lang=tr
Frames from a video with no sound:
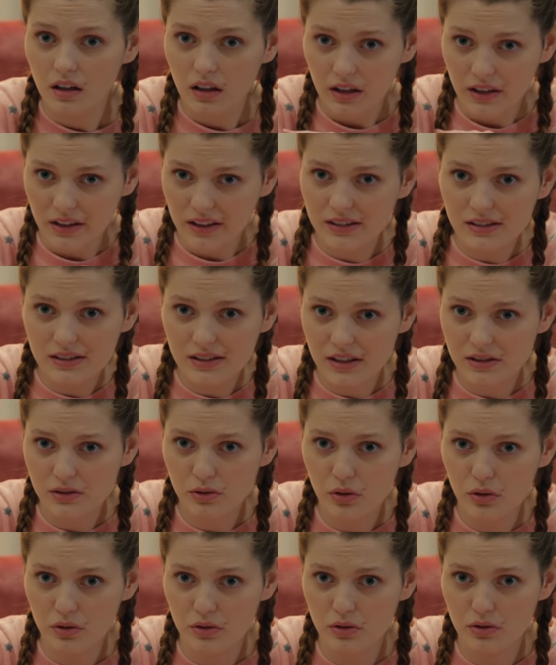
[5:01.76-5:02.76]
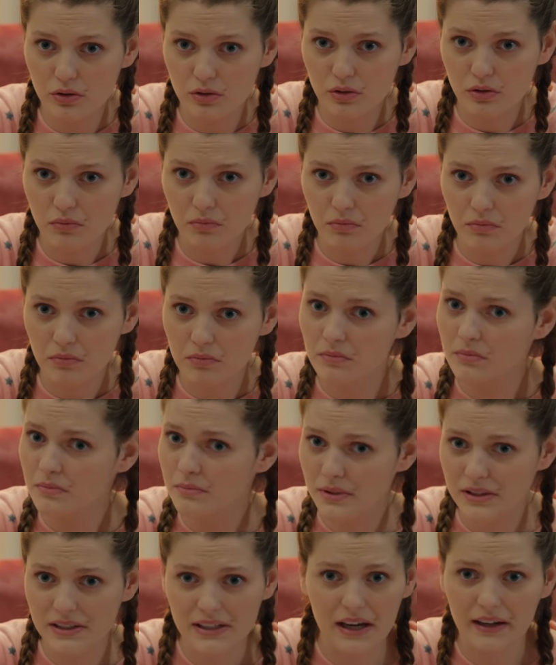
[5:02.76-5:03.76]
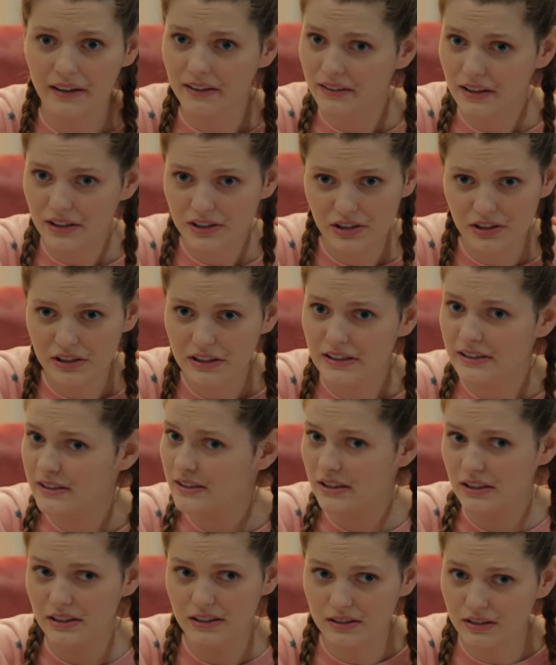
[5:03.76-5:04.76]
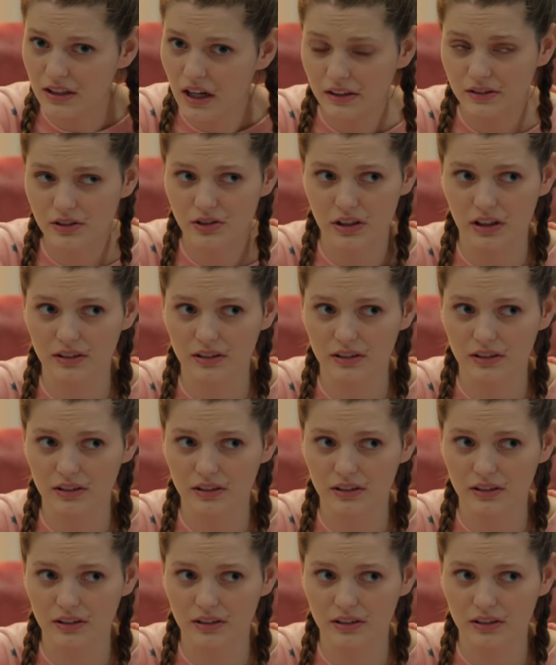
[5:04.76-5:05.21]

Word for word: ikinize söylüyorum. Biz arkadaş değiliz. Sakın yanlış